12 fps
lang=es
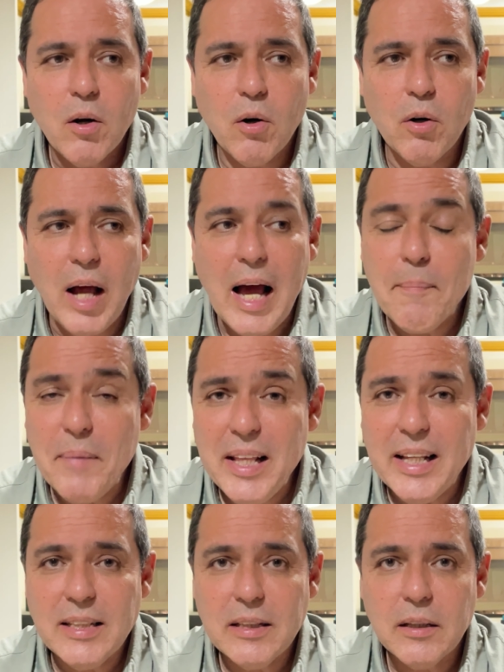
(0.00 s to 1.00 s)
con
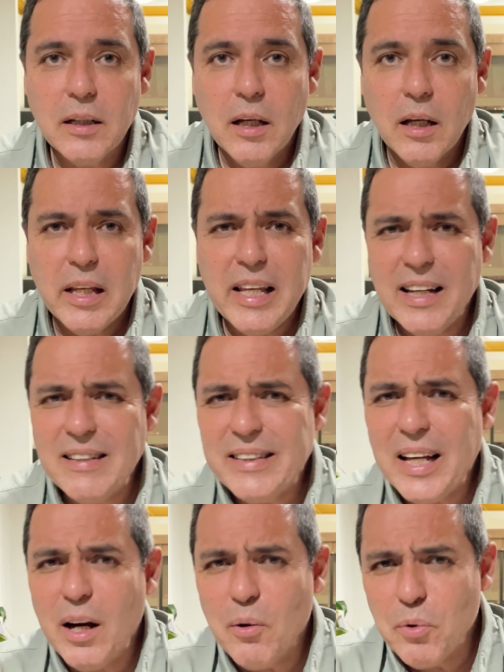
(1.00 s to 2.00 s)
aminas y a
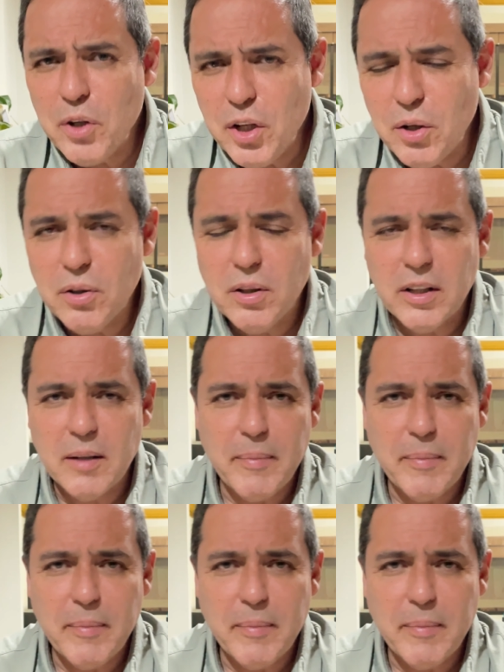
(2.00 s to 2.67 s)
esta unión de